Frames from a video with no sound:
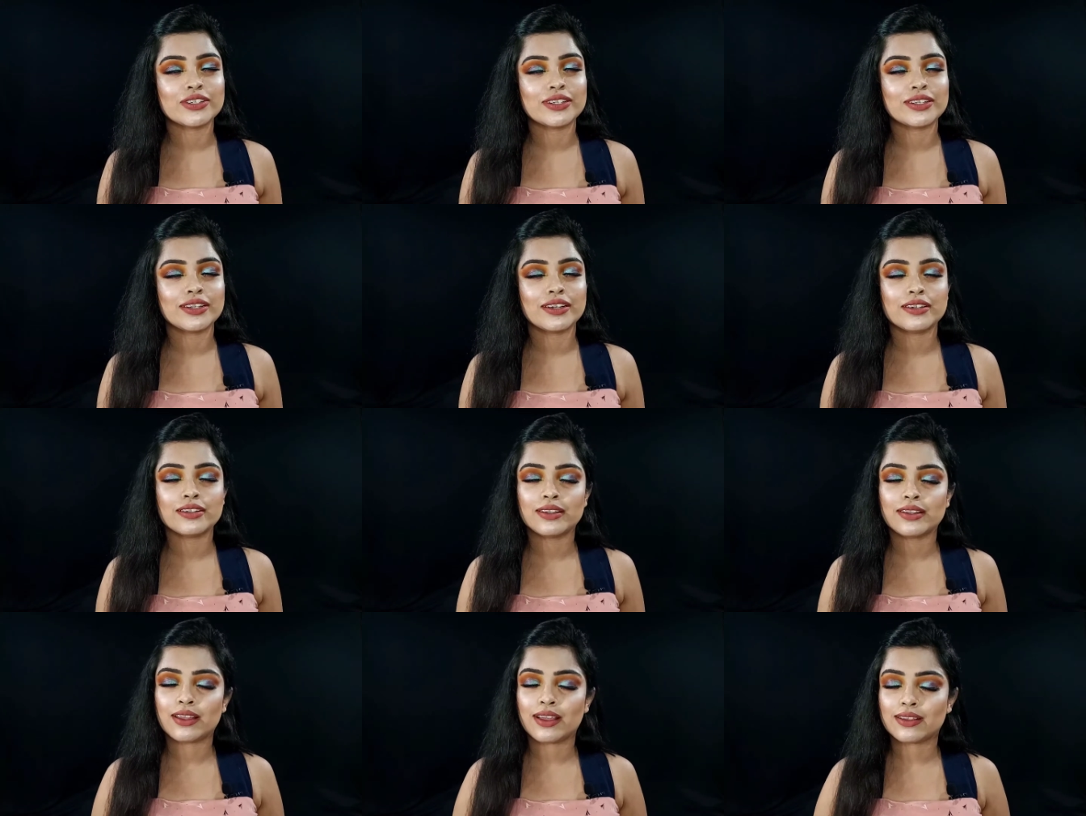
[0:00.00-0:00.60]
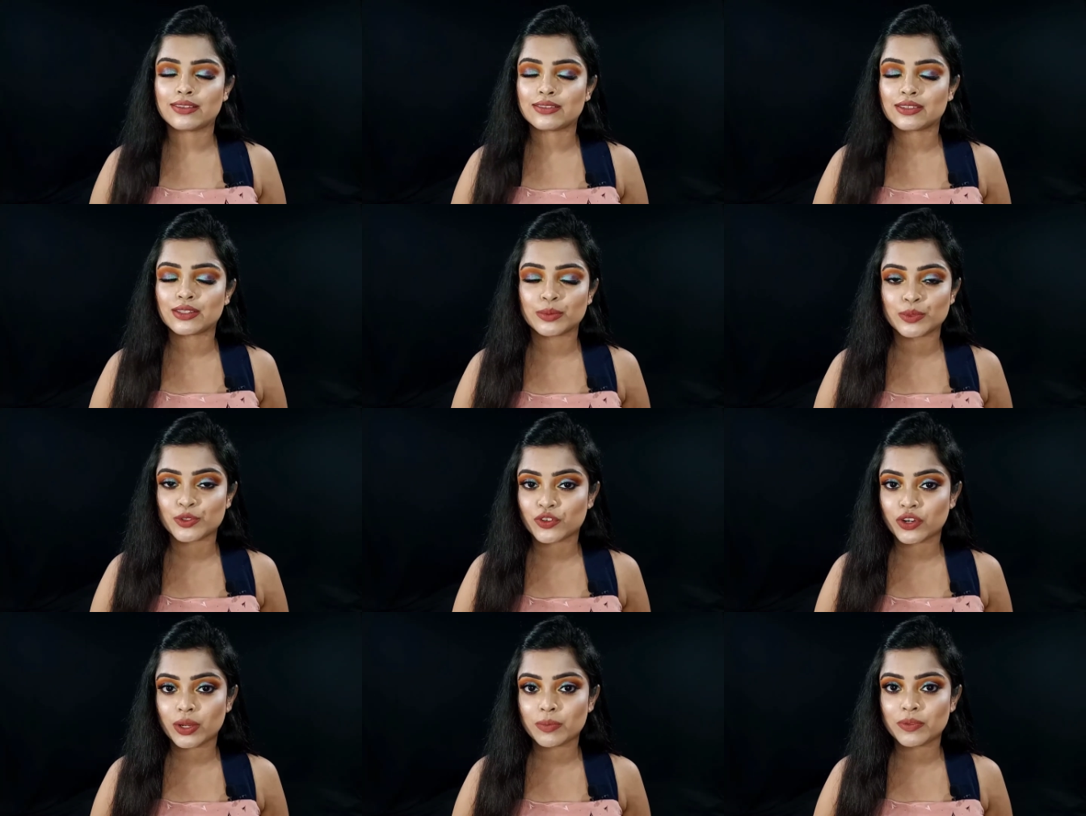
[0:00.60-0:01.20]
शेयर कर देना एंड
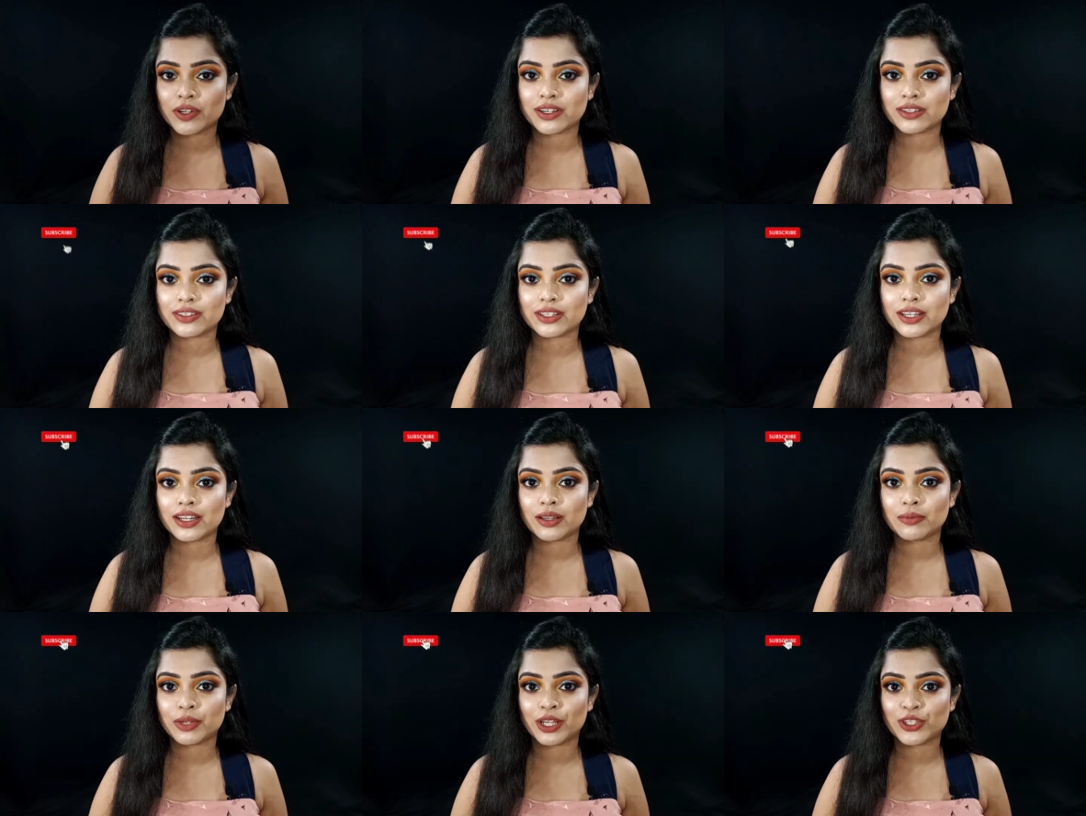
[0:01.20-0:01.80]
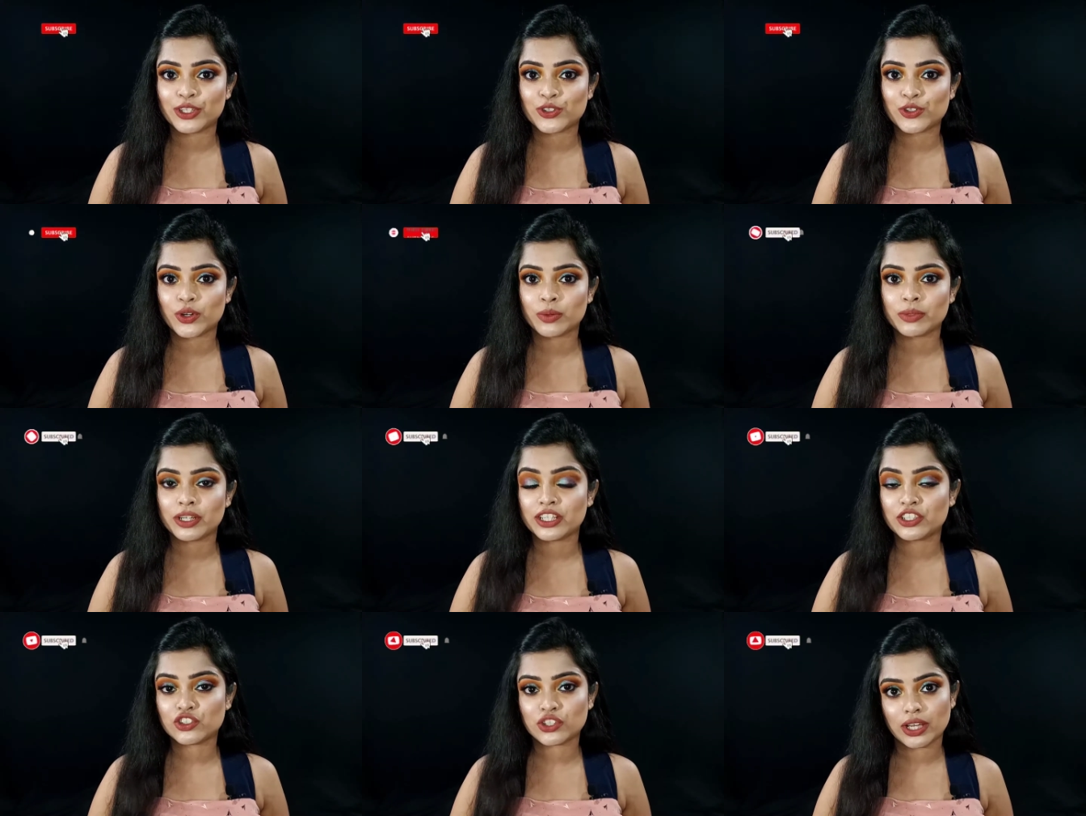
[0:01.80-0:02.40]
सब्सक्राइब कर देना मेक श्योर
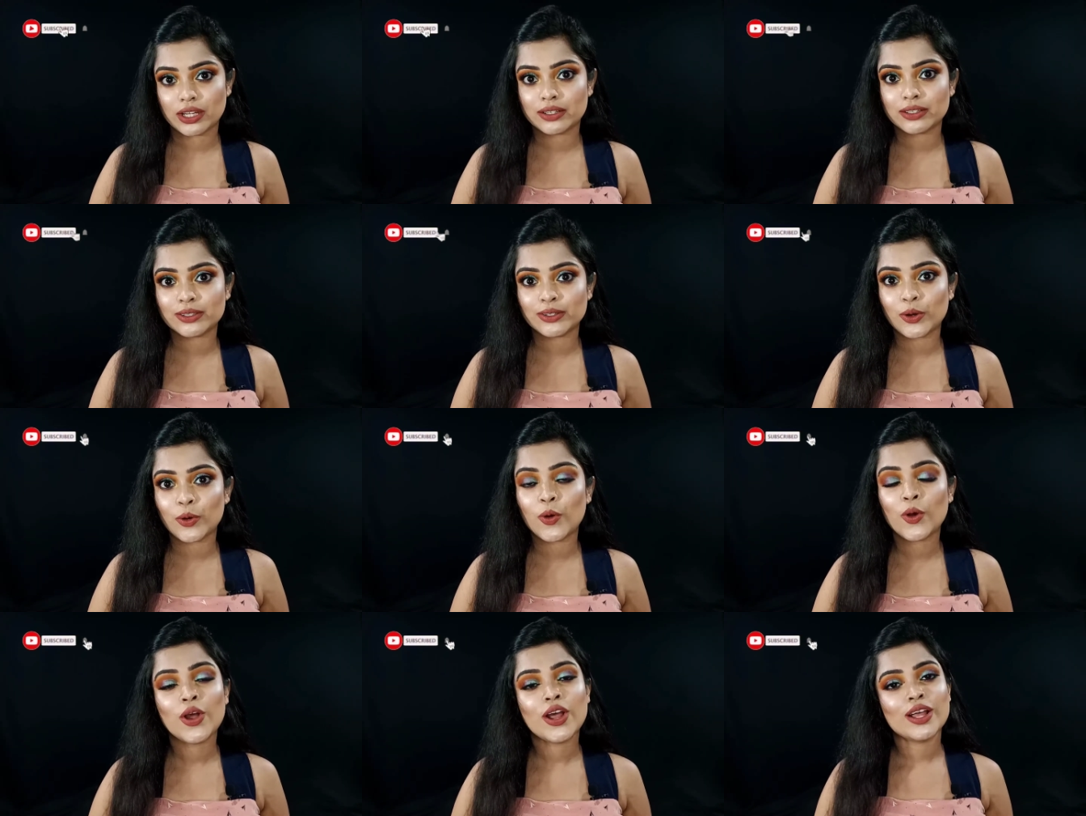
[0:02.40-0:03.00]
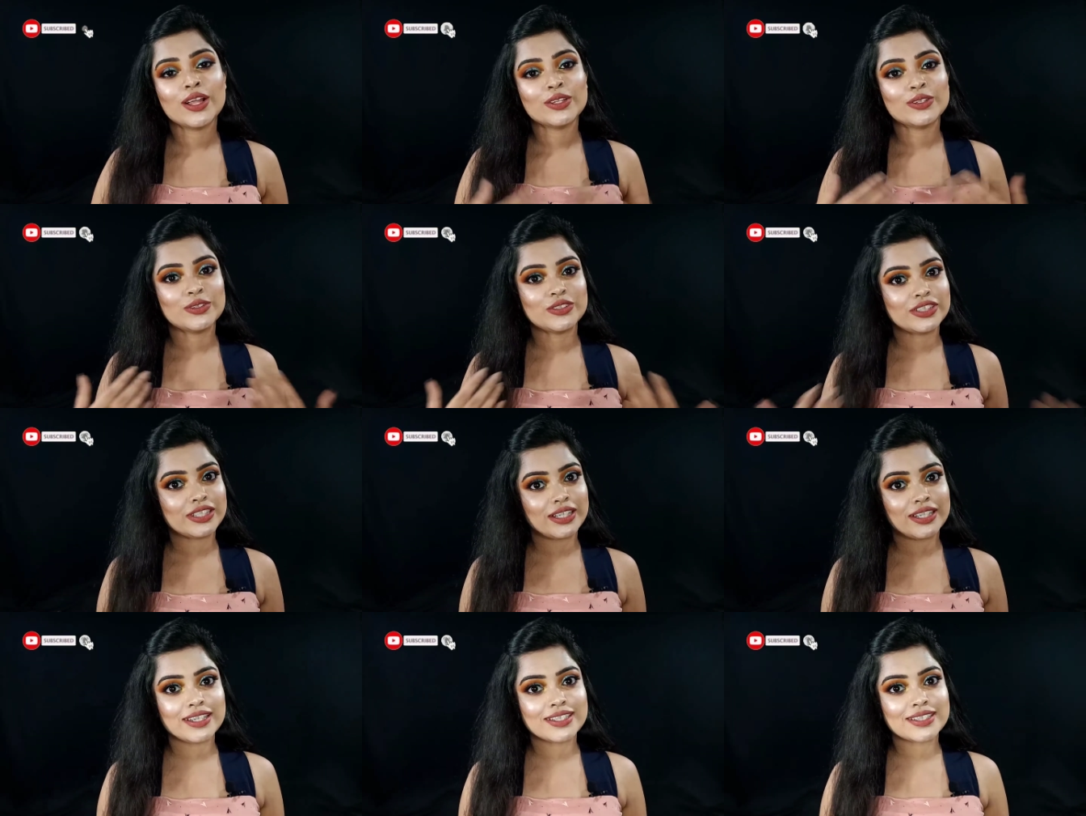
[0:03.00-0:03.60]
sure मेरे चैनल को
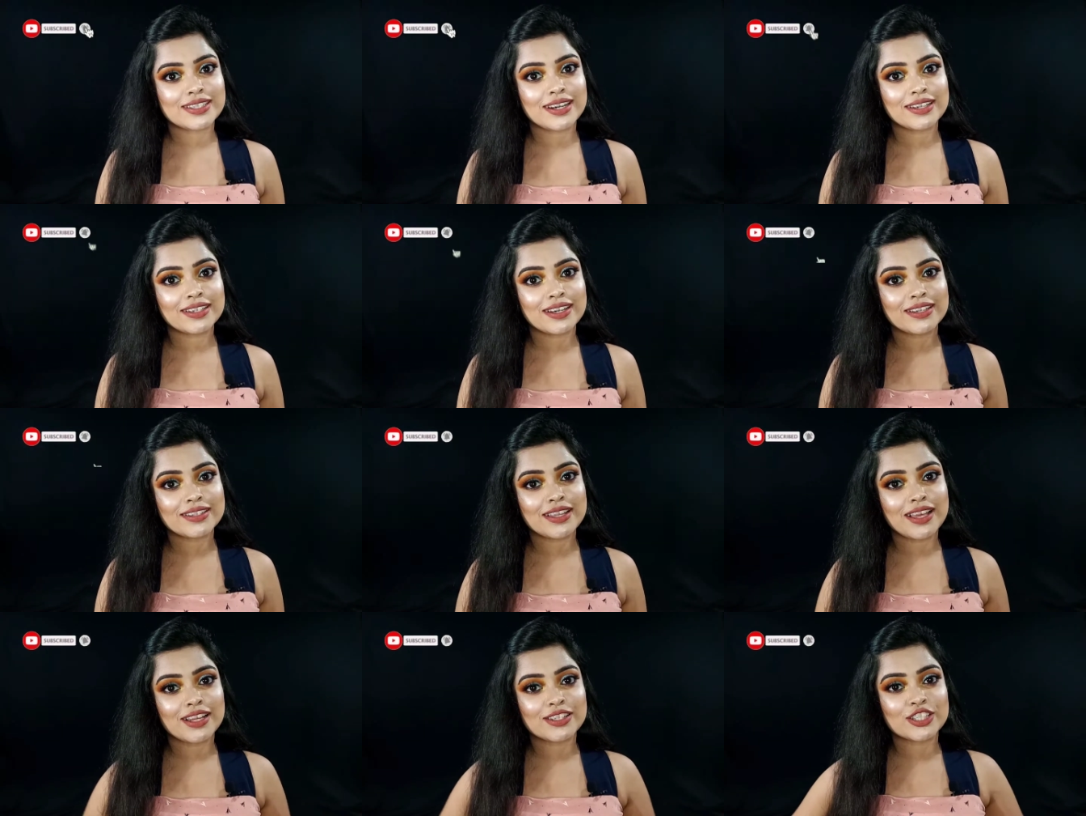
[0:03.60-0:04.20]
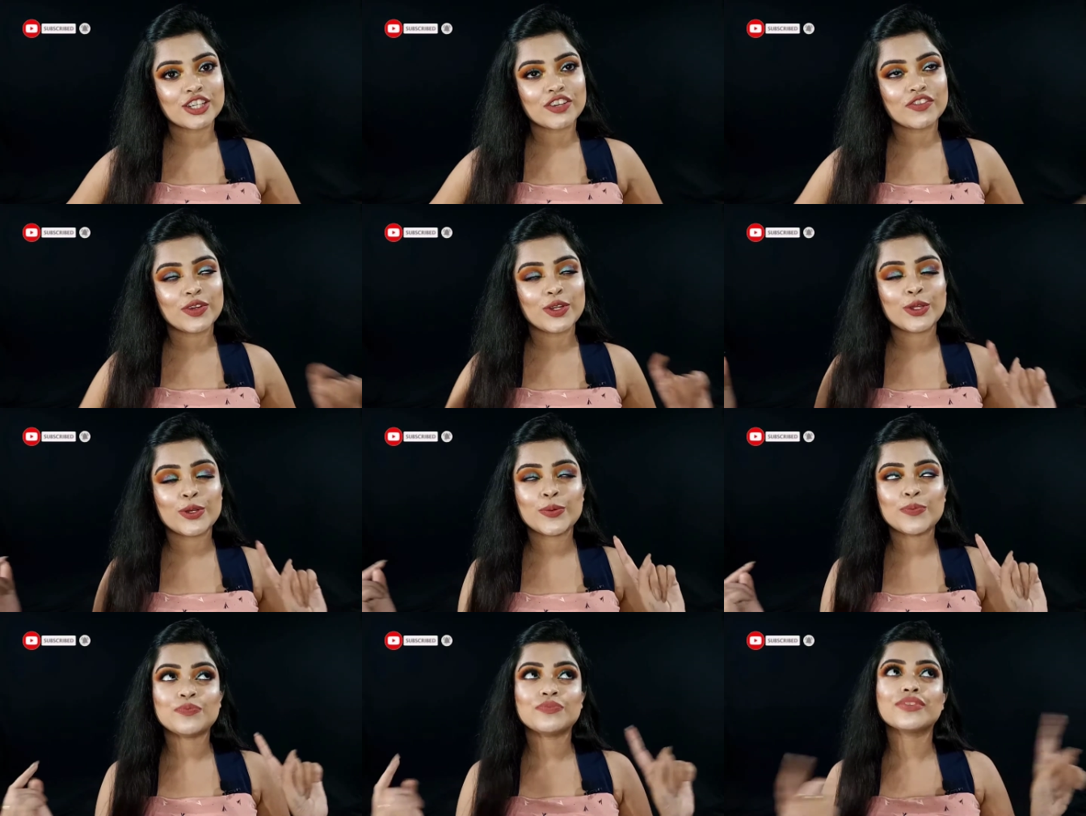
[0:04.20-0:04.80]
तो चलिए स्टार्ट करते हैं आज की
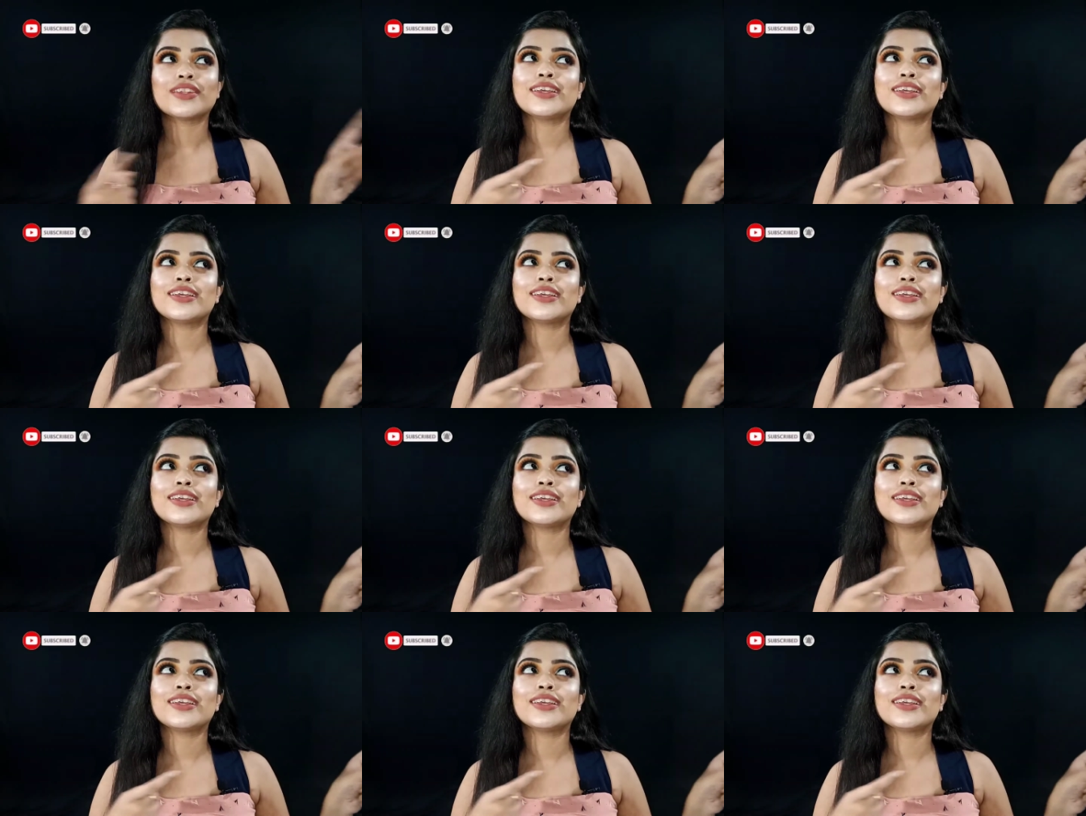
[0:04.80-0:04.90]
वीडियो